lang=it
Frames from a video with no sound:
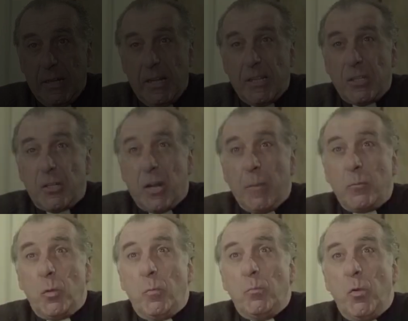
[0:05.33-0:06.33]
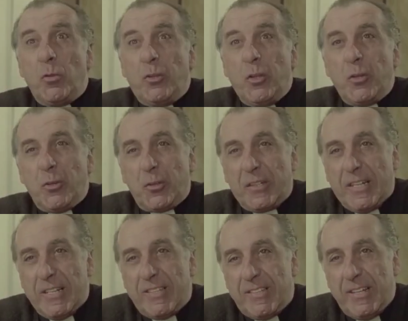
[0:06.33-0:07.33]
State dicendo un mucchio di
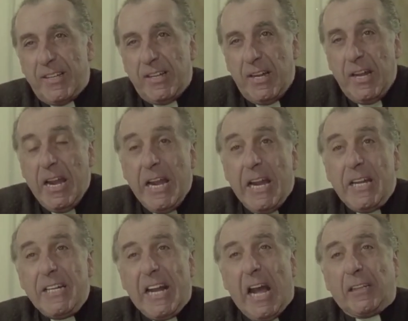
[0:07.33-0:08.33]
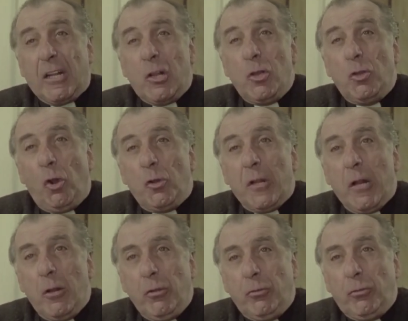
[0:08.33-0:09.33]
sciocchezze e girate intorno
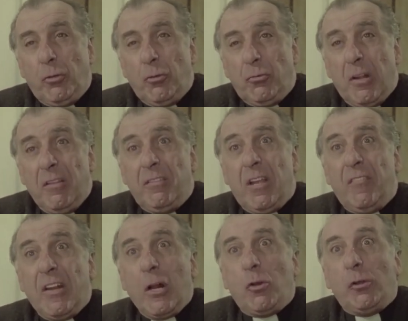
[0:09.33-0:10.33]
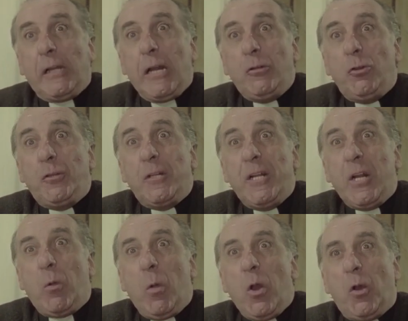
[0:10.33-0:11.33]
all'oscio senza avere il coraggio di
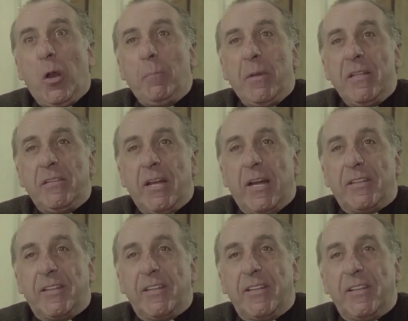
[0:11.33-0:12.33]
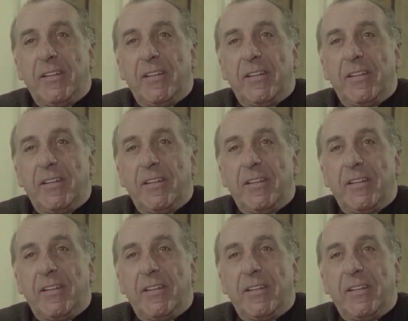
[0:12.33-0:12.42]
dire quello che pensate.